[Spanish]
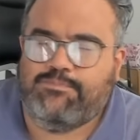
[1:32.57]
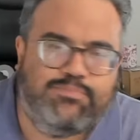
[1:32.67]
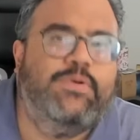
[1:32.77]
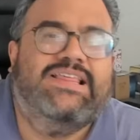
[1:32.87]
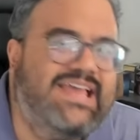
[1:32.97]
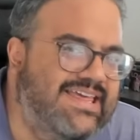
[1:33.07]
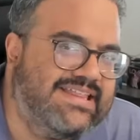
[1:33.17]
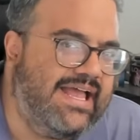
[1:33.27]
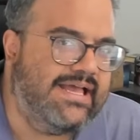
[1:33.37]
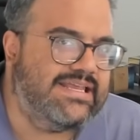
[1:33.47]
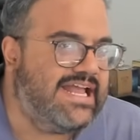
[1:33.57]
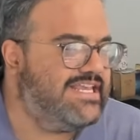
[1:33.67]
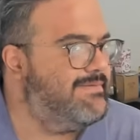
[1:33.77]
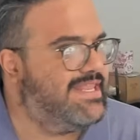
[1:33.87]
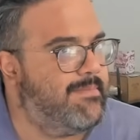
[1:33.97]
pues esta ya
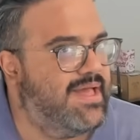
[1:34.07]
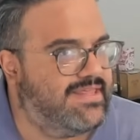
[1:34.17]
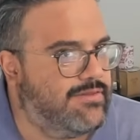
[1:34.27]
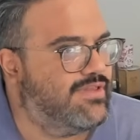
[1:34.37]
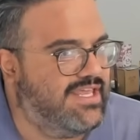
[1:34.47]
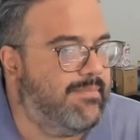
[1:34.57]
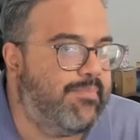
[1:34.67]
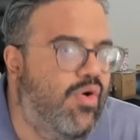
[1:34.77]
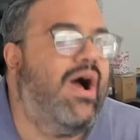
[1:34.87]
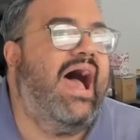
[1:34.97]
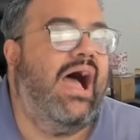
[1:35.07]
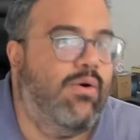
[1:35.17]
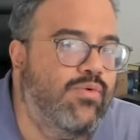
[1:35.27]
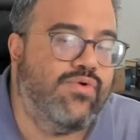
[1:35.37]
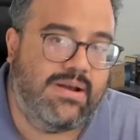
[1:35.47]
lleva demasiado tiempo a
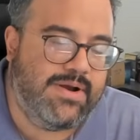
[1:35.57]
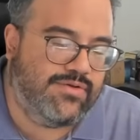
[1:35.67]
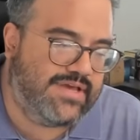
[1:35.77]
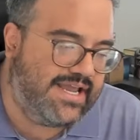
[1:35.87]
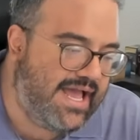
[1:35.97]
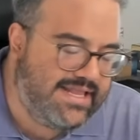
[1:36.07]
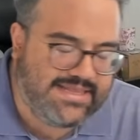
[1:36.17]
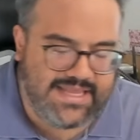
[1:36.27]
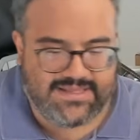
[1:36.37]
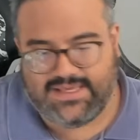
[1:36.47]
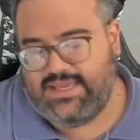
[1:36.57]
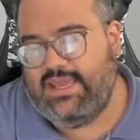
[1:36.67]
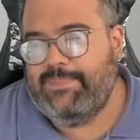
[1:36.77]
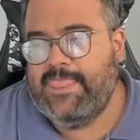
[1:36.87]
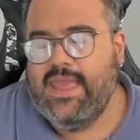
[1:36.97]
uno, al menos acá en
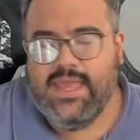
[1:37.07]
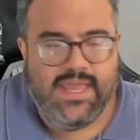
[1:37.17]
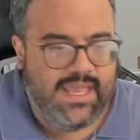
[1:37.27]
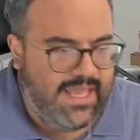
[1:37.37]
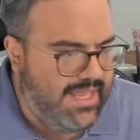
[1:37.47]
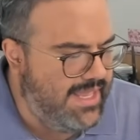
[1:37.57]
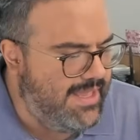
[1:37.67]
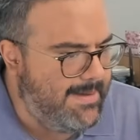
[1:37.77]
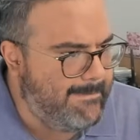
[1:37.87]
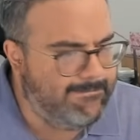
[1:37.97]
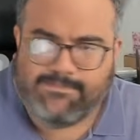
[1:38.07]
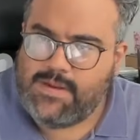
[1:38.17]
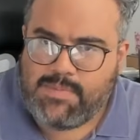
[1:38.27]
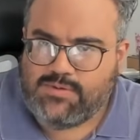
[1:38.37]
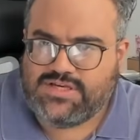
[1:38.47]
TSG. Eh,
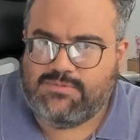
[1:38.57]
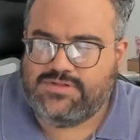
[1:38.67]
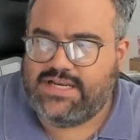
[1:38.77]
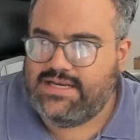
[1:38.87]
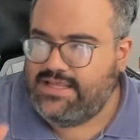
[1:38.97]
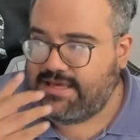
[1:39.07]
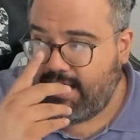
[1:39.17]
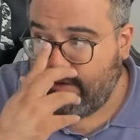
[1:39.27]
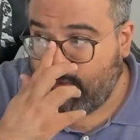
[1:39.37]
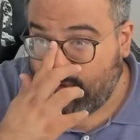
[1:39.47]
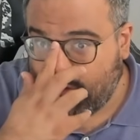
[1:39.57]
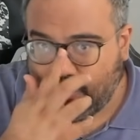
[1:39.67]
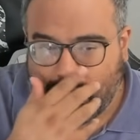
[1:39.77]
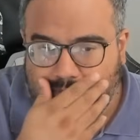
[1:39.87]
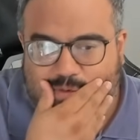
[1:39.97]
vamos a mostrarles algunos
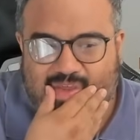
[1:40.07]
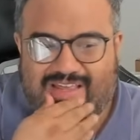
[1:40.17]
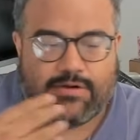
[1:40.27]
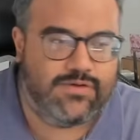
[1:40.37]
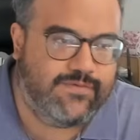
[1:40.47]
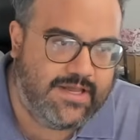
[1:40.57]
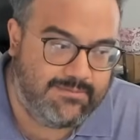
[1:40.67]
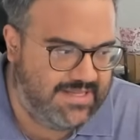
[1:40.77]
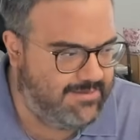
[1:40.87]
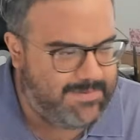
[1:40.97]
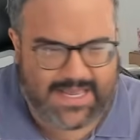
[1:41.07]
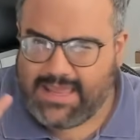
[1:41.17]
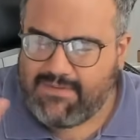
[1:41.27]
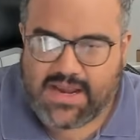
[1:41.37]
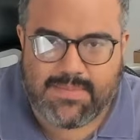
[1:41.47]
combos de los Fienmins para
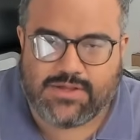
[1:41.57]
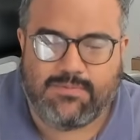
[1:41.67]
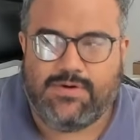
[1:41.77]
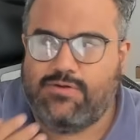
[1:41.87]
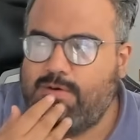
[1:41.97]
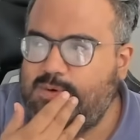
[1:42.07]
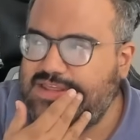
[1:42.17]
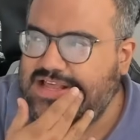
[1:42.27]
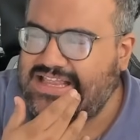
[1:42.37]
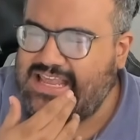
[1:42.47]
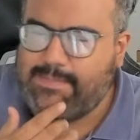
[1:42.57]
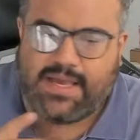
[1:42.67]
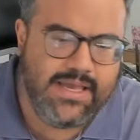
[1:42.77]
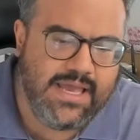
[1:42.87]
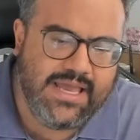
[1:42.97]
que vean más o menos cómo está el
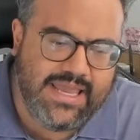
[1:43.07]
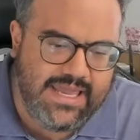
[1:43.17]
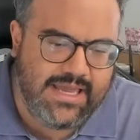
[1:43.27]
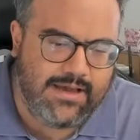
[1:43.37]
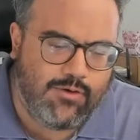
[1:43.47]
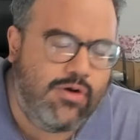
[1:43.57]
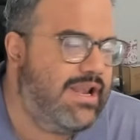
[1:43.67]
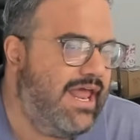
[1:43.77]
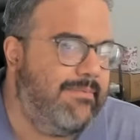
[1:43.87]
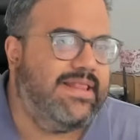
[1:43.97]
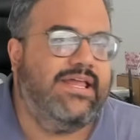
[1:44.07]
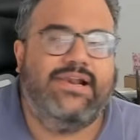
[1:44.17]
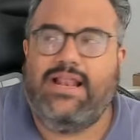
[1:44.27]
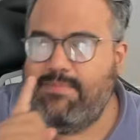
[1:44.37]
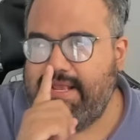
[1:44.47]
tema. Y con la Betty
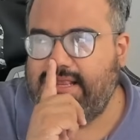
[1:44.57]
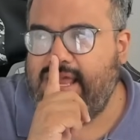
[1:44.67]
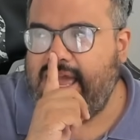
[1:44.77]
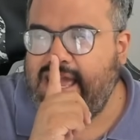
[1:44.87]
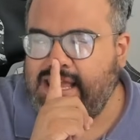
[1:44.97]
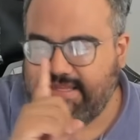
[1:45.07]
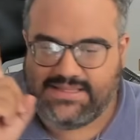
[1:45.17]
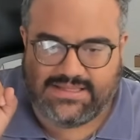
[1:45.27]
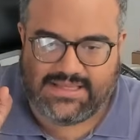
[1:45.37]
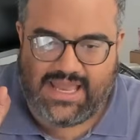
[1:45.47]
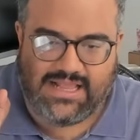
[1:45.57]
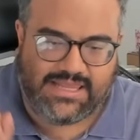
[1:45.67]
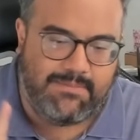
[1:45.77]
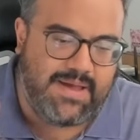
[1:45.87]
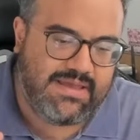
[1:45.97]
realmente es el
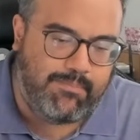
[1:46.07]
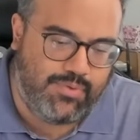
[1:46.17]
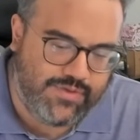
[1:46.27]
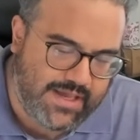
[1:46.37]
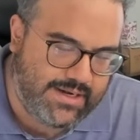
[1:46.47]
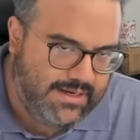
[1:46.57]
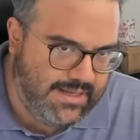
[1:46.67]
tema de poder